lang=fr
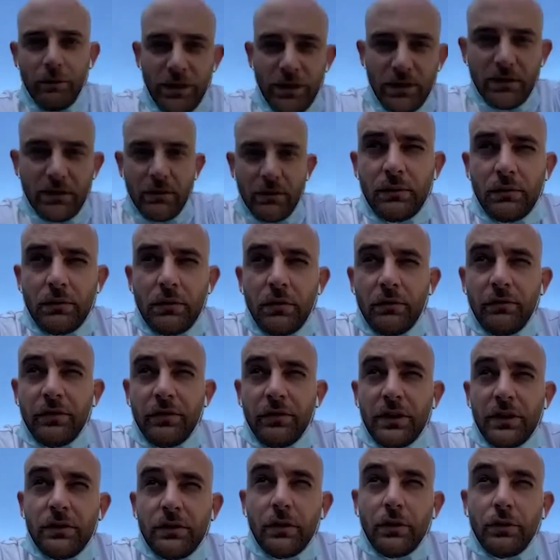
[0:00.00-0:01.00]
oui. Donc en
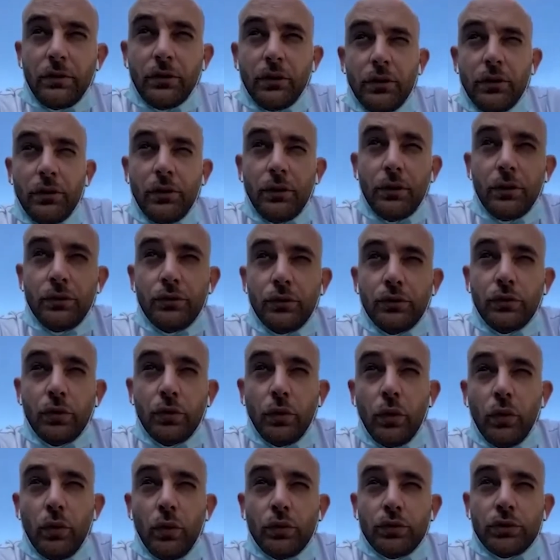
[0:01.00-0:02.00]
fait, de,
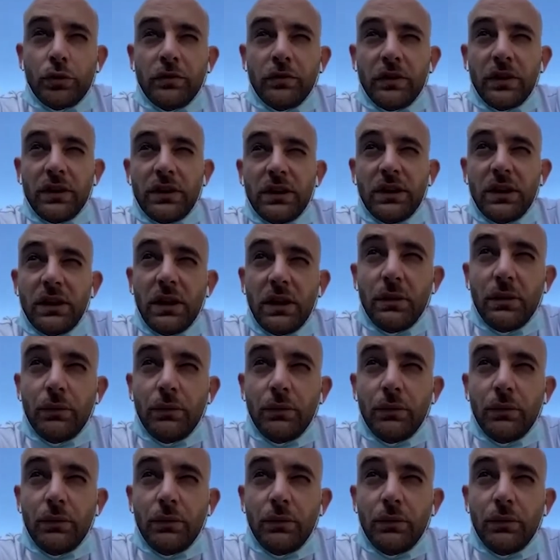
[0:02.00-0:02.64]
du 11 au 21,